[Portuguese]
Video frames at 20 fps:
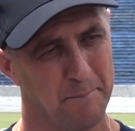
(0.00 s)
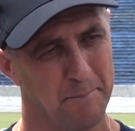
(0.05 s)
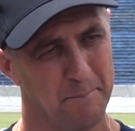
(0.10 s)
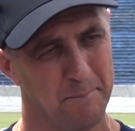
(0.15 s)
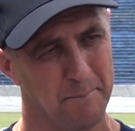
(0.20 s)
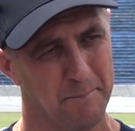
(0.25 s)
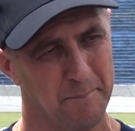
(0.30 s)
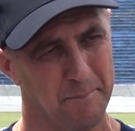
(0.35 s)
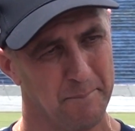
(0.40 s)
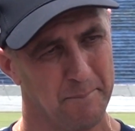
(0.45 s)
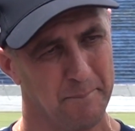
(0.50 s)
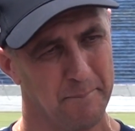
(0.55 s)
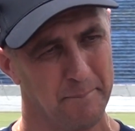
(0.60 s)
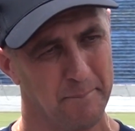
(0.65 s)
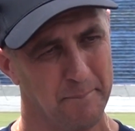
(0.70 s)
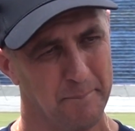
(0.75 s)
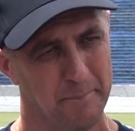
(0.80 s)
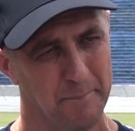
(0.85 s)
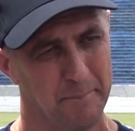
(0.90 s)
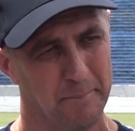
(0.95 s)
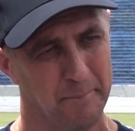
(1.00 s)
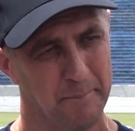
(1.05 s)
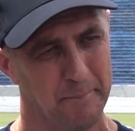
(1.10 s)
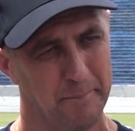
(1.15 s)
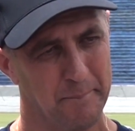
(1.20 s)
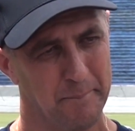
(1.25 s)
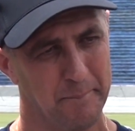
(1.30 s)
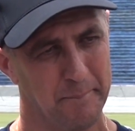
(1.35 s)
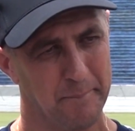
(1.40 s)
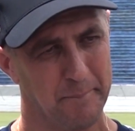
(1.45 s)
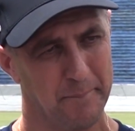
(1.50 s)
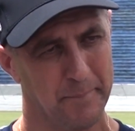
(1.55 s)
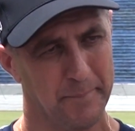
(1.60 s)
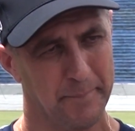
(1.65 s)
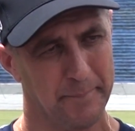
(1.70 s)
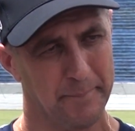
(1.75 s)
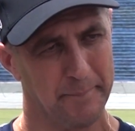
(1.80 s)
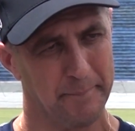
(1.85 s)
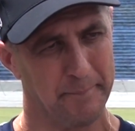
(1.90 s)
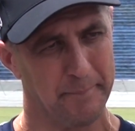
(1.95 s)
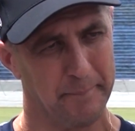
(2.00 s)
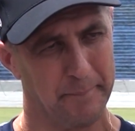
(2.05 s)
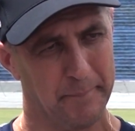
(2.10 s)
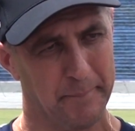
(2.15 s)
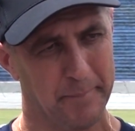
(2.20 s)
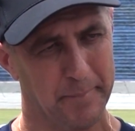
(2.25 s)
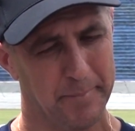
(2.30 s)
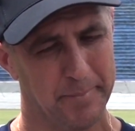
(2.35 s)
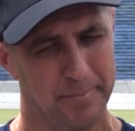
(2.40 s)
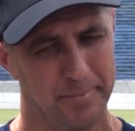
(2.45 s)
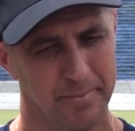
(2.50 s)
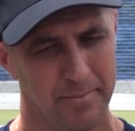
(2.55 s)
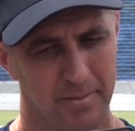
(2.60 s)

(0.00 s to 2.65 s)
É, é esse o planejamento para o campeonato?